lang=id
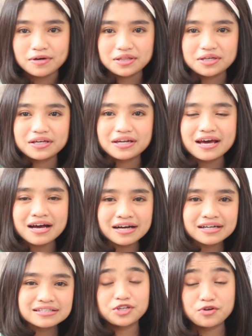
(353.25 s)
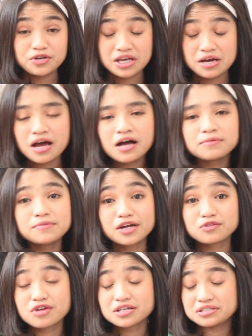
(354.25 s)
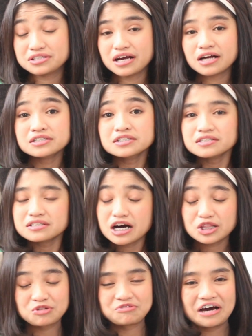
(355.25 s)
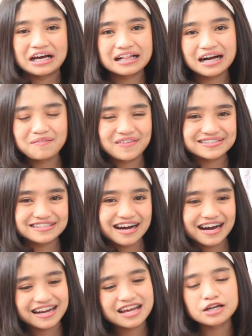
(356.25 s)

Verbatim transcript: matiin videonya biar durasinya satu file nggak kepanjangan